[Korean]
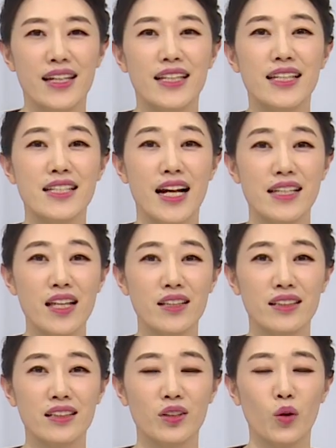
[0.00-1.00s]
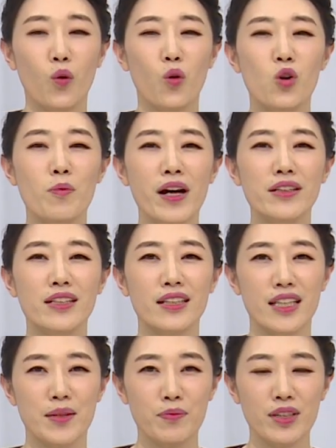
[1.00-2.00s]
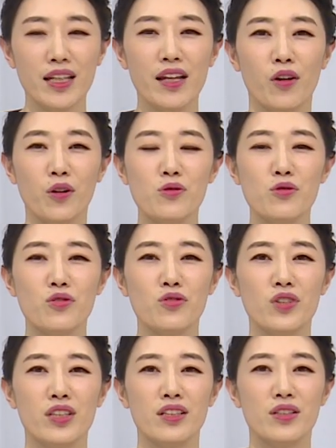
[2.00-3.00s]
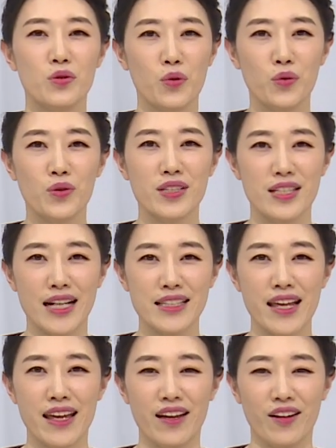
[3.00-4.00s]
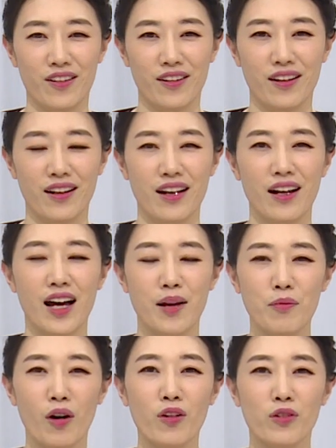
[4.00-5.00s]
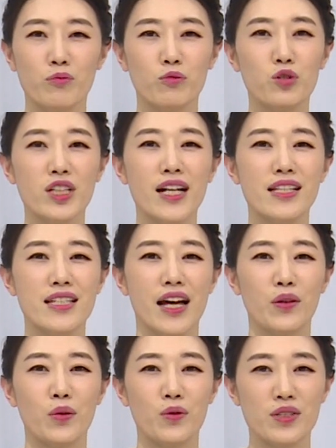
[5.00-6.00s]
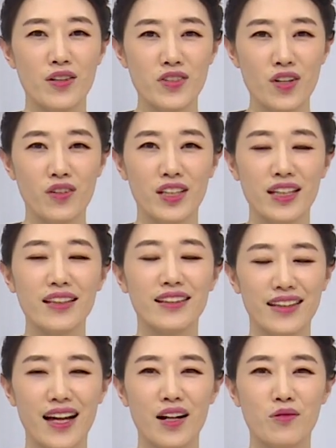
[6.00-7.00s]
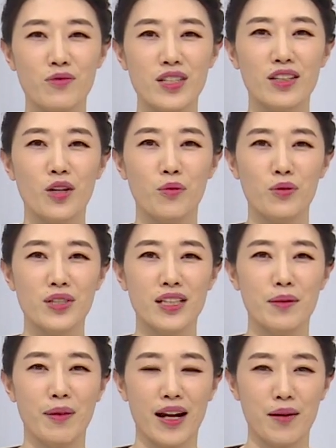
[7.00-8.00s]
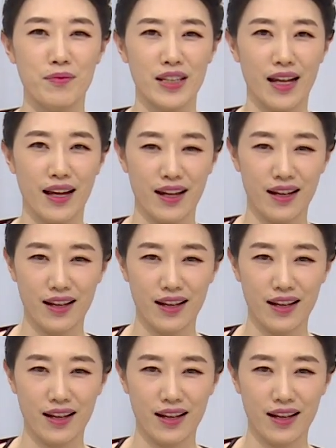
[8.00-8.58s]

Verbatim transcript: 이 자세는 골반을 깊게 열어줄 수 있는 좋은 자세예요. 한번 무리하지 않고 천천히 따라 움직여 보시기 바랍니다.